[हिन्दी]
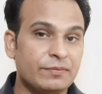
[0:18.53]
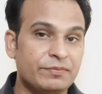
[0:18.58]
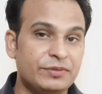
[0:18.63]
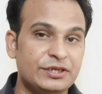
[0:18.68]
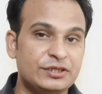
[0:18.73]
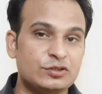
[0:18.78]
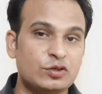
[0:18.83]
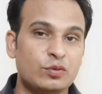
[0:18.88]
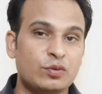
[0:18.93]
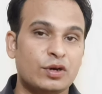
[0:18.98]

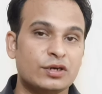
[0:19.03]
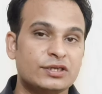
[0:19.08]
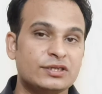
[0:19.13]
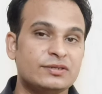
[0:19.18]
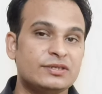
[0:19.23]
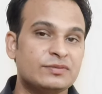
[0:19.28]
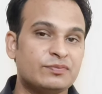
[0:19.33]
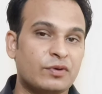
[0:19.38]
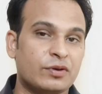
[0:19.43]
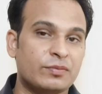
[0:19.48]
वीडियो वॉट ही
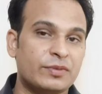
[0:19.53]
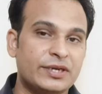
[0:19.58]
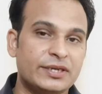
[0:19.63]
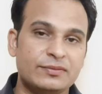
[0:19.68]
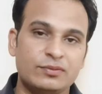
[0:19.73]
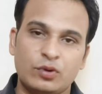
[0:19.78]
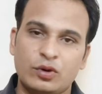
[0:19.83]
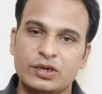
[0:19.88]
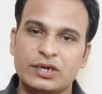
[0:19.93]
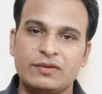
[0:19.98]

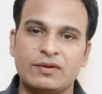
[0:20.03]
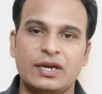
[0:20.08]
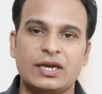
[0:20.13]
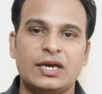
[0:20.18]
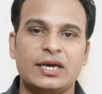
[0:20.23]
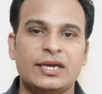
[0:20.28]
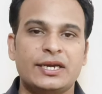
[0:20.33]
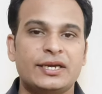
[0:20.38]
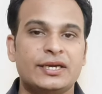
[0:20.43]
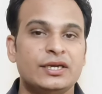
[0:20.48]
इन्फॉर्मेटिव होने
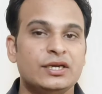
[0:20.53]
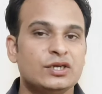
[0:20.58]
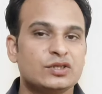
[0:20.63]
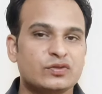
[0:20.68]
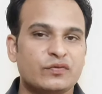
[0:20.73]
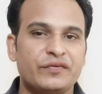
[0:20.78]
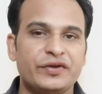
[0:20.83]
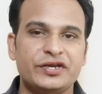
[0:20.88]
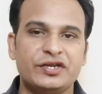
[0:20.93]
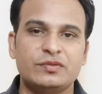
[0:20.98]
वाला है
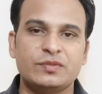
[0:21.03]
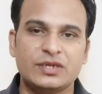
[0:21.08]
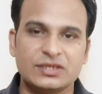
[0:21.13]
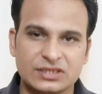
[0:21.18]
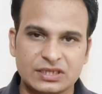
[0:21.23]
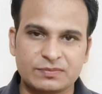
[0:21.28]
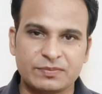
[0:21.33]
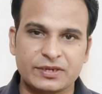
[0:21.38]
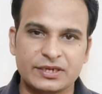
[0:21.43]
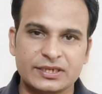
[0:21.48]
तो वीडियो में
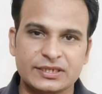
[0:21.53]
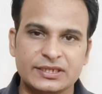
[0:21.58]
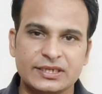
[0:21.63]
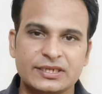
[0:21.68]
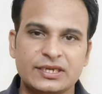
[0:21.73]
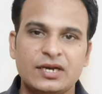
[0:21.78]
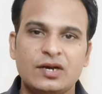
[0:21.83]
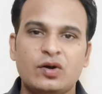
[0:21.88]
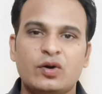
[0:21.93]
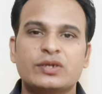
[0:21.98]
अंत तक बने
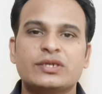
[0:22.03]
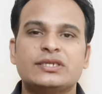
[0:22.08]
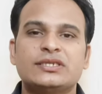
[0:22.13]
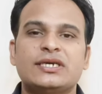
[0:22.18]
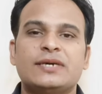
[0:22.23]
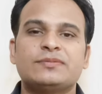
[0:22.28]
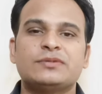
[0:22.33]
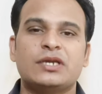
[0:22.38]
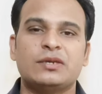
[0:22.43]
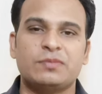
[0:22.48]
रहिएगा और यदि
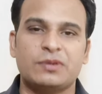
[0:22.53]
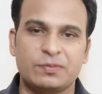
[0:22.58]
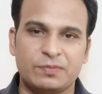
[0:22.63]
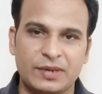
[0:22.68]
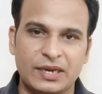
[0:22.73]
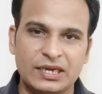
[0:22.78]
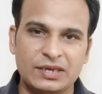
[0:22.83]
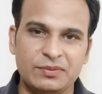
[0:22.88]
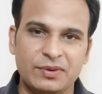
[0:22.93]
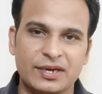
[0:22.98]
आप चैनल पर
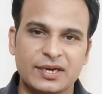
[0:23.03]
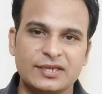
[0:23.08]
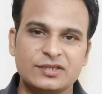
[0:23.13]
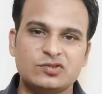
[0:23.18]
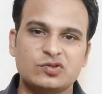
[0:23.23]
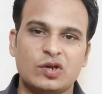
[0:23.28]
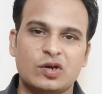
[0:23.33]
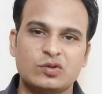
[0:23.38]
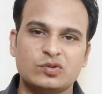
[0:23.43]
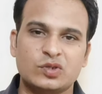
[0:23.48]
पहली बार आए
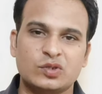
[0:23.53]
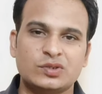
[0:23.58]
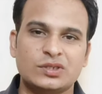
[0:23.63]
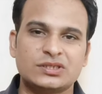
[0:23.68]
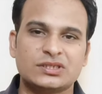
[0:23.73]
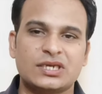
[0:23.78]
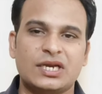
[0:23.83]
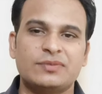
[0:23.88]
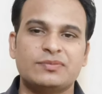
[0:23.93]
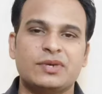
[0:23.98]
तो चैनल को
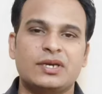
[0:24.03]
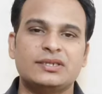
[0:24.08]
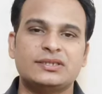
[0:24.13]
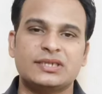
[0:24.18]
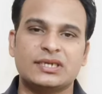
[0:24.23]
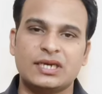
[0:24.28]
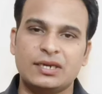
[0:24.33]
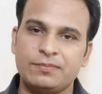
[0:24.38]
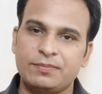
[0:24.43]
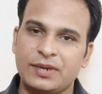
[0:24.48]
सब्सक्राइब कर
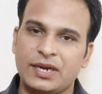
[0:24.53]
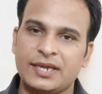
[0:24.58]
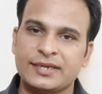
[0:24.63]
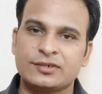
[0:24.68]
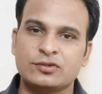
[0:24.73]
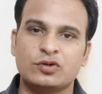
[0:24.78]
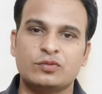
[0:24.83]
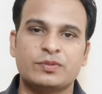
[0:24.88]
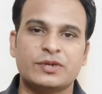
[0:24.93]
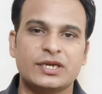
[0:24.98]
लीजिएगा
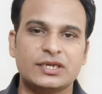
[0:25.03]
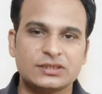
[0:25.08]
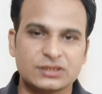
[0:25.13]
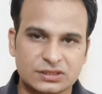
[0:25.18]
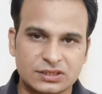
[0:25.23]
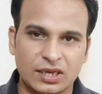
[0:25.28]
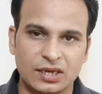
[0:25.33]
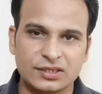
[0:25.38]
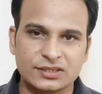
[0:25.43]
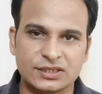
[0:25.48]
बेलाइकन को प्रेस
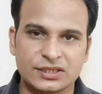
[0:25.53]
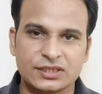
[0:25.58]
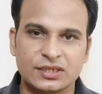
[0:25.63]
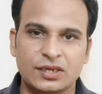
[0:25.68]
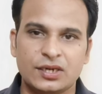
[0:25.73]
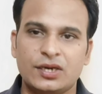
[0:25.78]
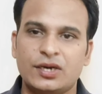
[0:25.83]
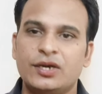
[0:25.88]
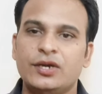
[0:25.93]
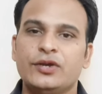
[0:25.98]
कर
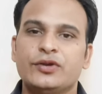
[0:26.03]
लीजिएगा